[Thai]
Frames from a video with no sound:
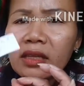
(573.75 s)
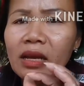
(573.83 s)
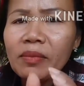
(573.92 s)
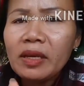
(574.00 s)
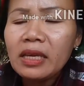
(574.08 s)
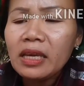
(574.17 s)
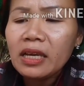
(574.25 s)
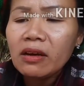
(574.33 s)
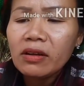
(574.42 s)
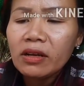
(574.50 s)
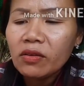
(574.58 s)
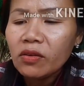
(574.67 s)
ทำอย่างนี้ให้
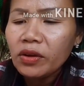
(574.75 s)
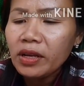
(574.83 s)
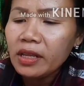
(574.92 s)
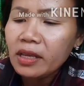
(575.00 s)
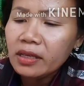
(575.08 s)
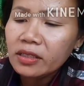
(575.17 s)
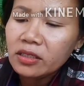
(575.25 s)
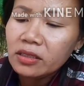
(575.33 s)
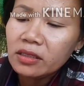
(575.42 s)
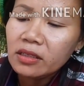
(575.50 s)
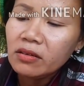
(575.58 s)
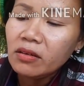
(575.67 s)
เขาเรียบร้อยนี่
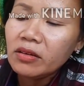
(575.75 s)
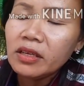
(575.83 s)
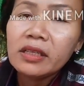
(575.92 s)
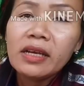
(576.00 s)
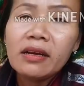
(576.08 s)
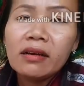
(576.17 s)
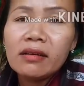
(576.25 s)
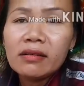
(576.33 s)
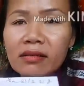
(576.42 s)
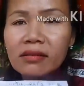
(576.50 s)
แล้วก็ยายตาก็